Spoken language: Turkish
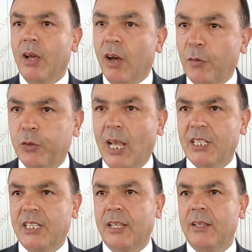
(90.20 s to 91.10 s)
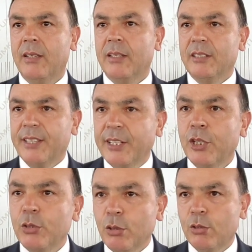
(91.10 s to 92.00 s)
hafta içi
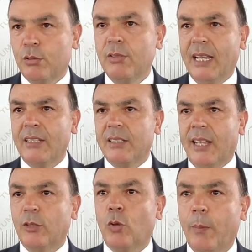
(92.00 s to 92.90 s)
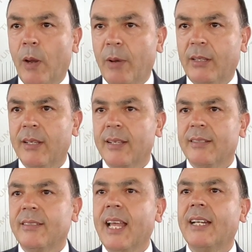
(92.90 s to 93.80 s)
700'ün üstünde insanı toplamak
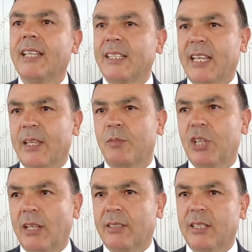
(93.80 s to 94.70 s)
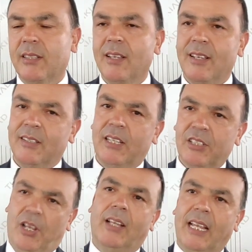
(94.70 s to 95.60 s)
neredeyse imkansız.
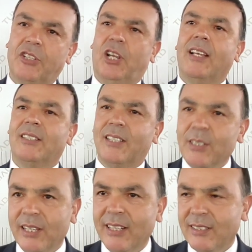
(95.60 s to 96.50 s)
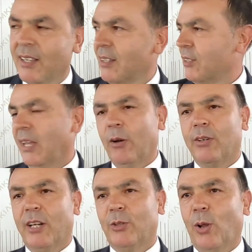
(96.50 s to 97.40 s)
Siz zaten şahit sizdiniz.
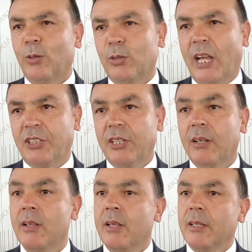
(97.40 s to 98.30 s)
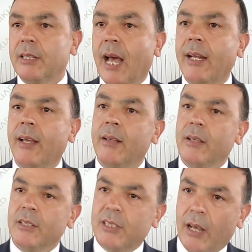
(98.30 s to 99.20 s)
Salonlar doldu taştı. Yani
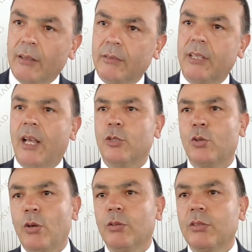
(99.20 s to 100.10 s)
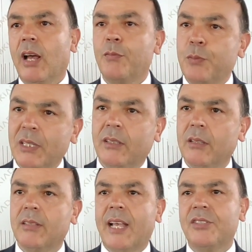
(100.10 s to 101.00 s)
sağında, solunda,
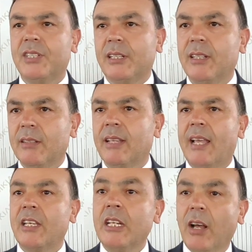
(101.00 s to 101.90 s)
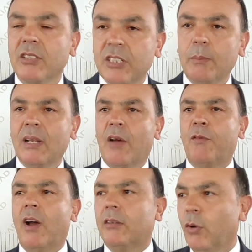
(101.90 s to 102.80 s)
fikrinde, zikrinde, inancın bile
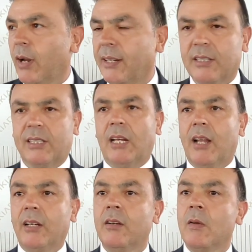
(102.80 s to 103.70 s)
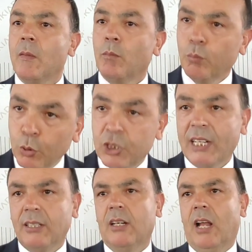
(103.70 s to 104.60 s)
farklı olan insanları bu
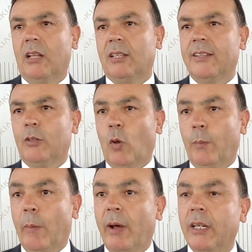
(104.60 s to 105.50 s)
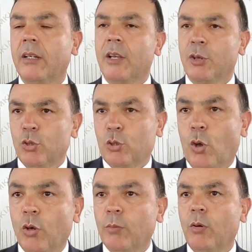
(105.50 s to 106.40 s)
çatının altında toplamanın
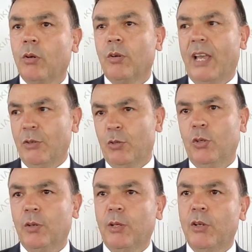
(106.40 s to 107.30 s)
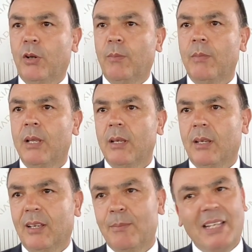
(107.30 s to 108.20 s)
sorumluluğunu ve yükünü biliyorum.
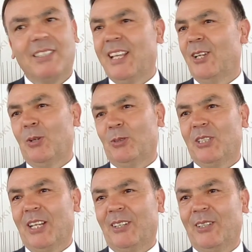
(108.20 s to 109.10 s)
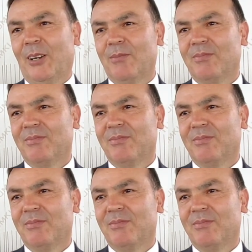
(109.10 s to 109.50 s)
Ee, ben sizlere çok teşekkür ederim.